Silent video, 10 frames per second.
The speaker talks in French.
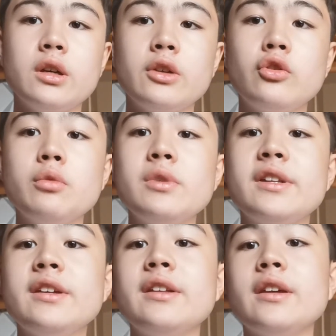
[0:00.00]

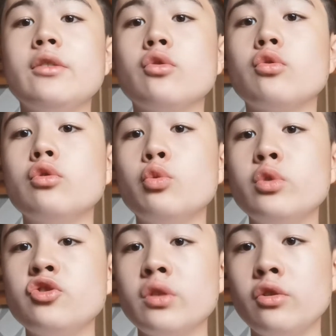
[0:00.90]
2006 et du coup, le
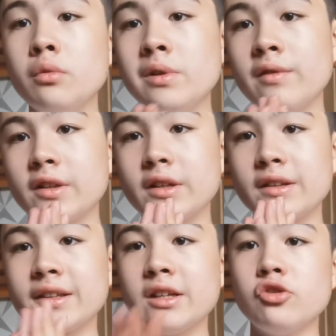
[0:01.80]
8 juillet 2021,
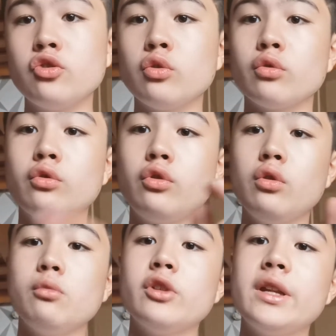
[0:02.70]
c'était le jour de
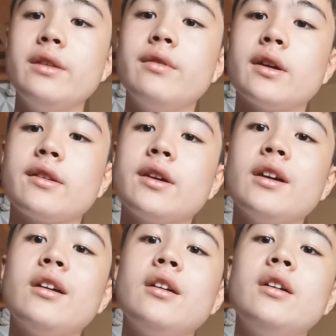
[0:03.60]
mon
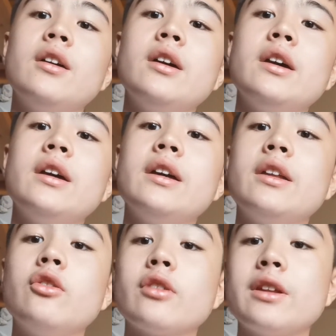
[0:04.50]
anniversaire.
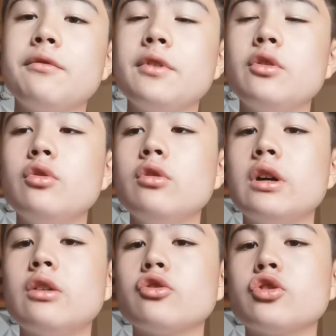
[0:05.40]
Et dans cette vidéo,
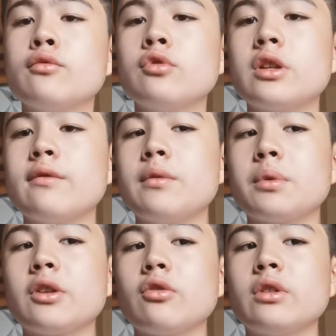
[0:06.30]
alors je vous avais
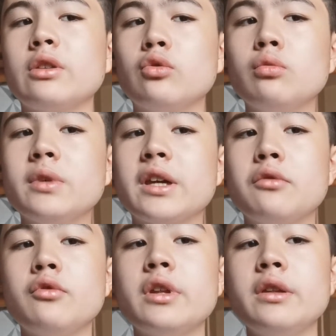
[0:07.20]
présenté tous mes
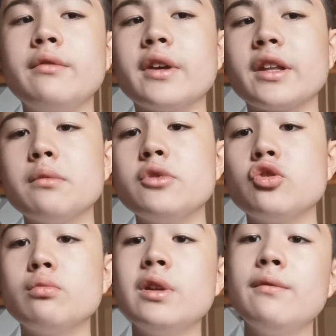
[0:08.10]
cadeaux d'anniversaire, mais
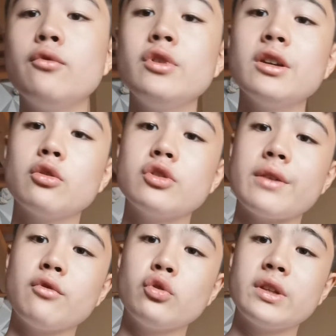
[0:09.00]
j'ai oublié de vous dire que
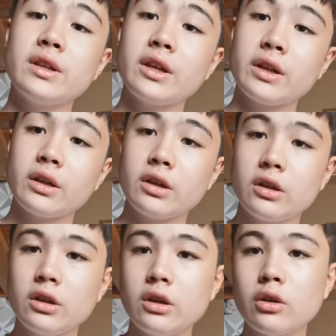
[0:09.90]
j'avais aussi
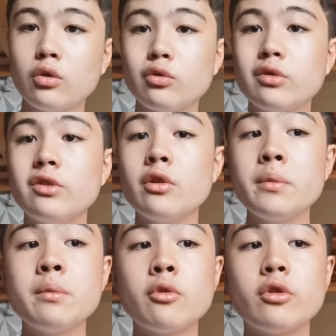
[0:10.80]
reçu
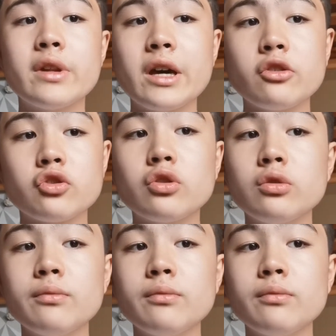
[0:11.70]
énormément d'argent.